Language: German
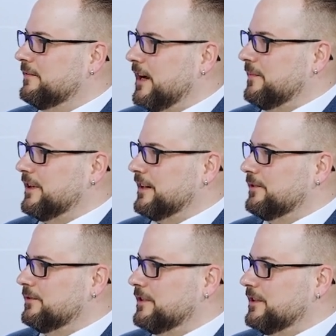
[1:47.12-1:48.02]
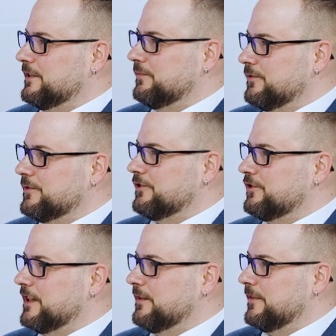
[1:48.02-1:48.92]
Wahlperiode in die Wüste
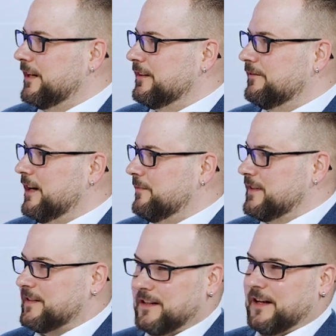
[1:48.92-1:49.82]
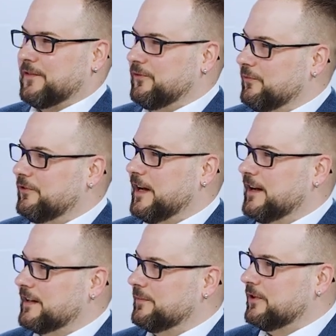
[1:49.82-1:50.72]
schicken werden. Wir haben jetzt nicht ganz fünf
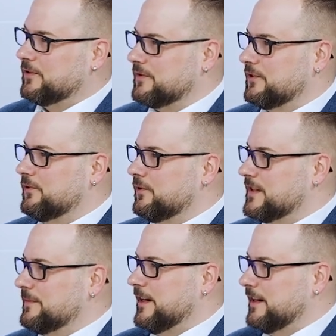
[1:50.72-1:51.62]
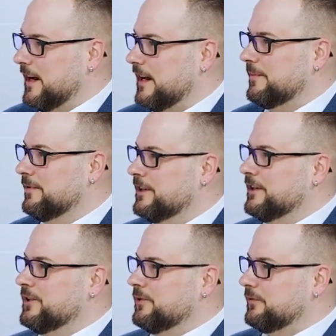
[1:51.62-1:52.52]
Jahre gebraucht, sondern nur zweieinhalb.
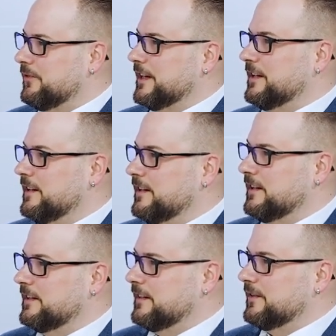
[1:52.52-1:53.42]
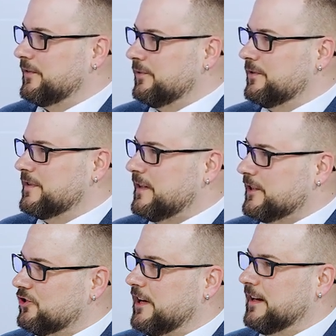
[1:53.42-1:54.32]
Und vielleicht gelingt es uns
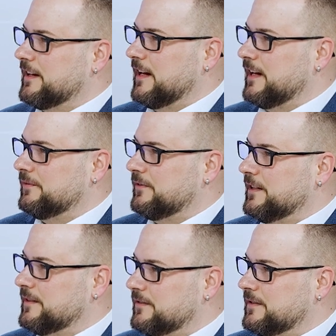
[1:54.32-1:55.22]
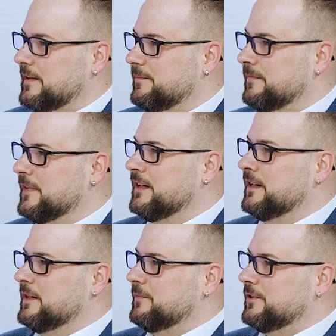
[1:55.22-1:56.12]
als starke AfD zusammen
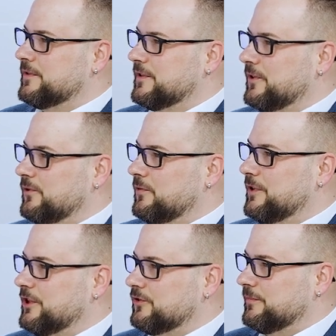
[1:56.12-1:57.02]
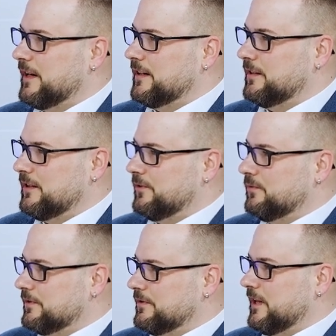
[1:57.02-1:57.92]
mit unseren europäischen Partnern, auch
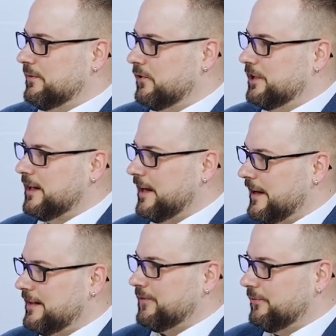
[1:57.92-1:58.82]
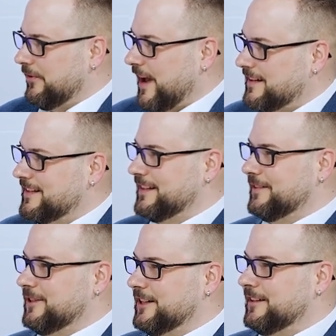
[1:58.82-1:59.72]
Ursula von der Leyen, sofern sie
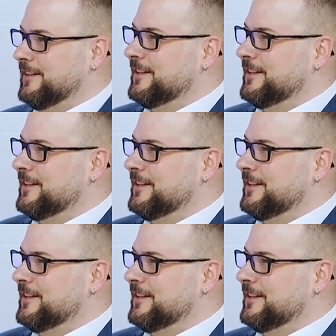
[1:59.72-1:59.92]
denn wieder